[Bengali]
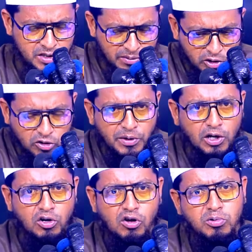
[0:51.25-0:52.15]
জীবিত
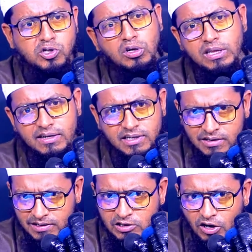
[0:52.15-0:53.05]
বের হলে অবশ্যই তারা
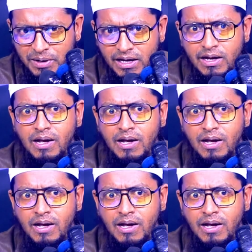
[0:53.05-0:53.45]
জানাজা দিতে হবে